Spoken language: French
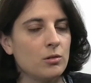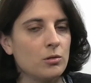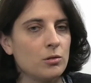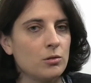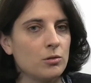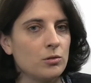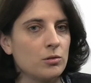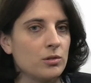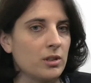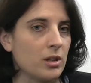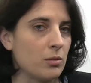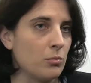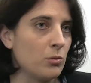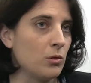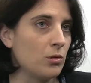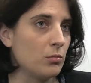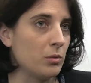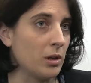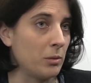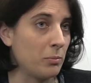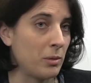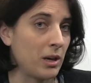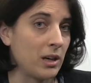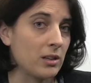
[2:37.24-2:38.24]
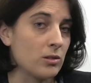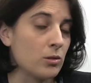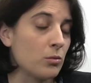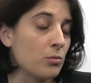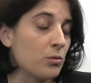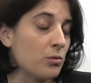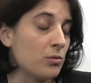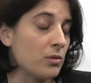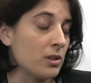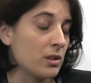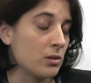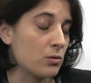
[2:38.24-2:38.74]
notamment bah, par
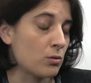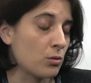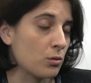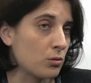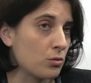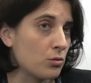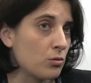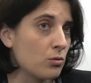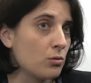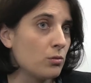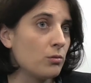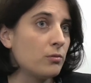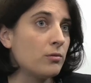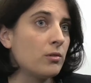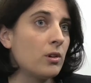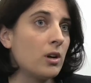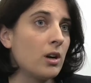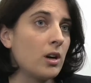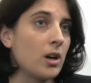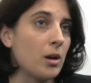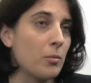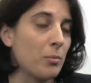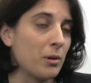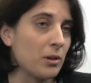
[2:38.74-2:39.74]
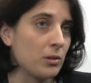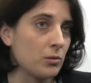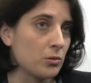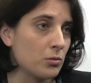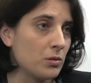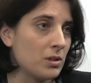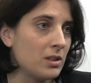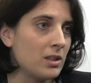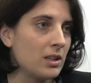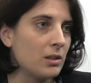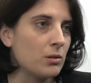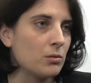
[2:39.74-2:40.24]
exemple une instruction, voire après
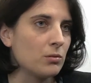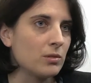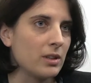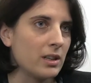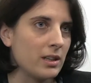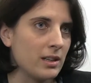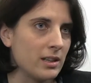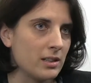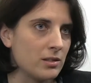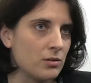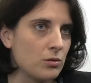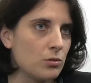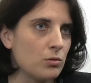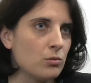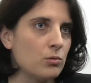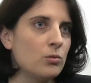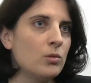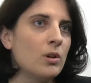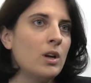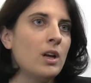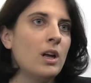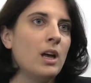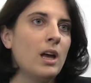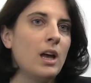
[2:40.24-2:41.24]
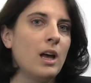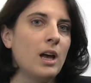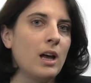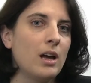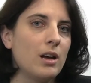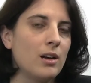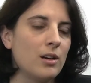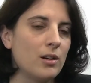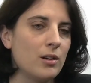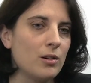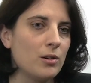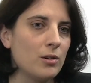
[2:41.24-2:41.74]
ensuite des condamnations
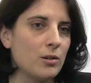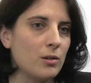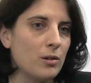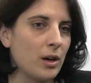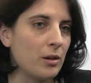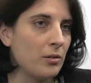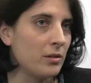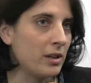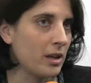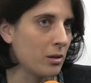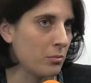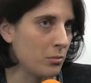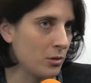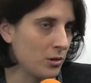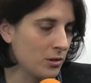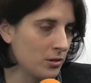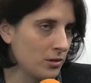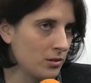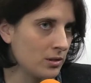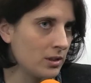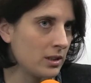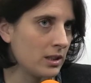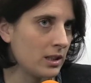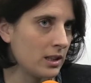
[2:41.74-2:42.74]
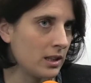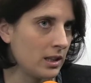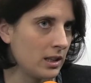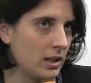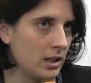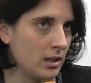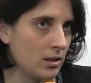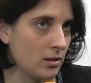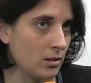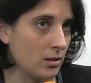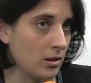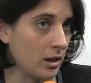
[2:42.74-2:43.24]
à une amende
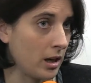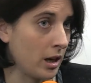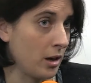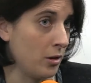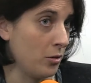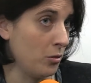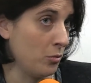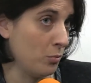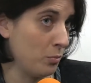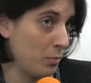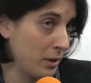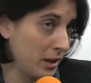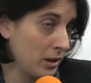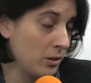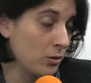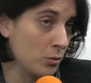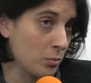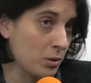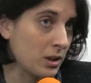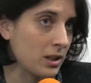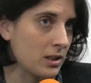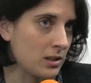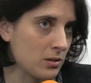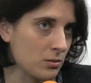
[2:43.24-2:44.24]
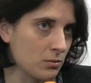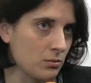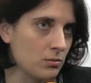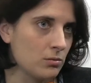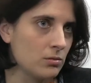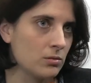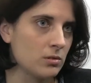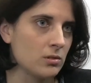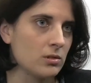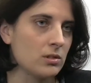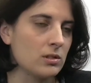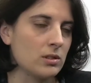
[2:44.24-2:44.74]
et à une peine de
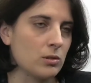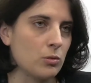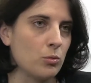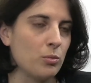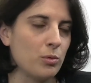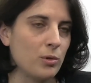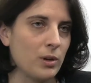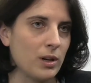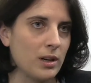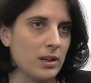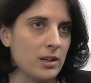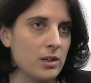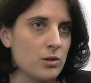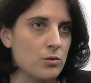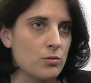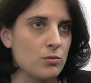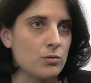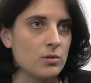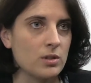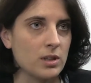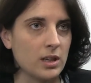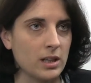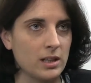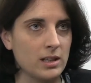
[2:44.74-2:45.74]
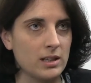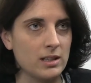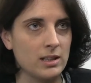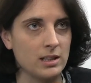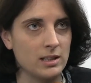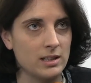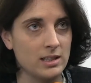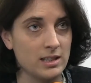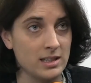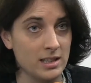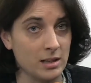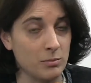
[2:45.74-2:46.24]
prison. On peut aller jusqu'à
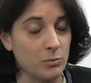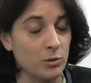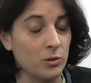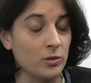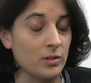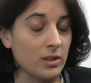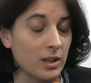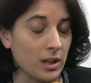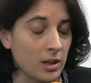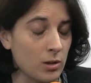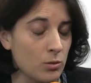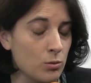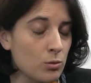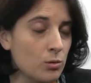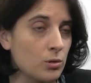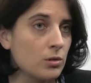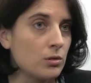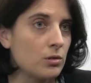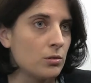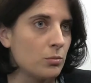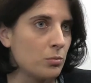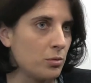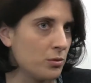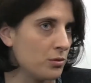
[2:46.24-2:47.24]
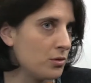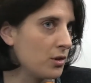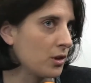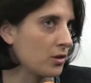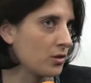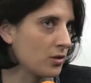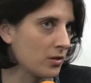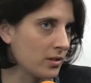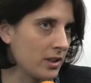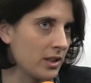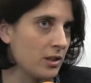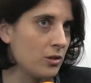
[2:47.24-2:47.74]
des, des amendes très lourdes, plusieurs
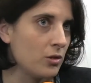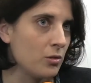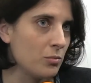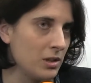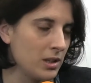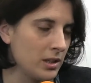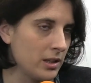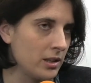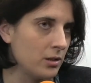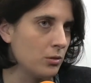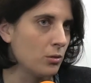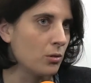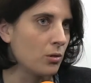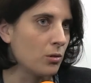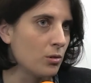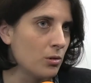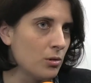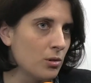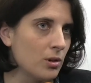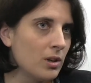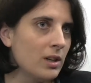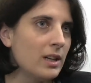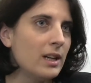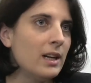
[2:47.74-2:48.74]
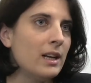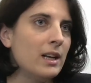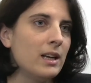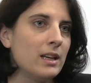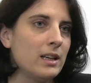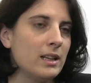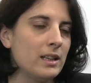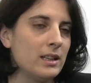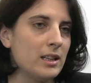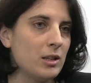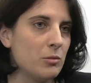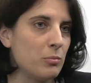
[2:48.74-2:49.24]
centaines de milliers d'euros,
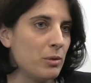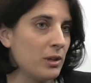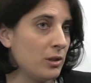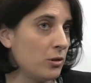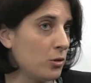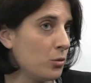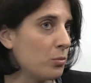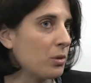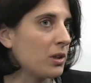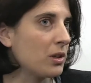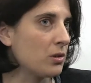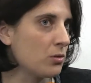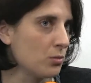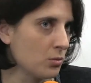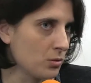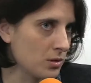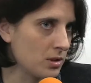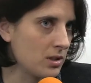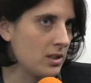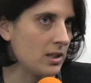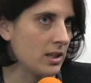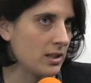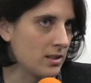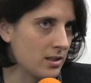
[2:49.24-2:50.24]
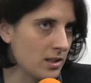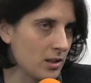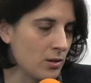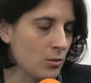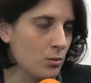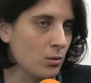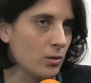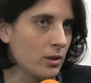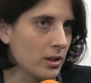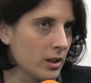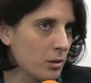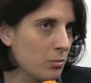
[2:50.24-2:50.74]
et des peines de prison aussi assez
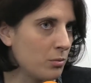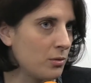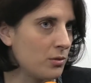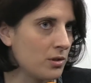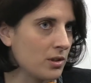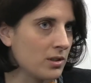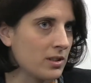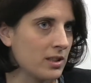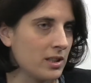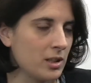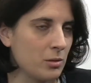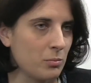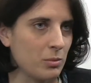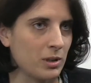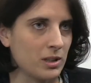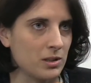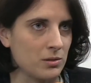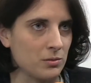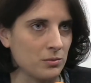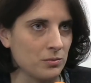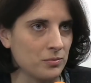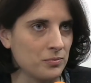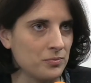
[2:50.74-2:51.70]
lourdes avec plusieurs années de prison.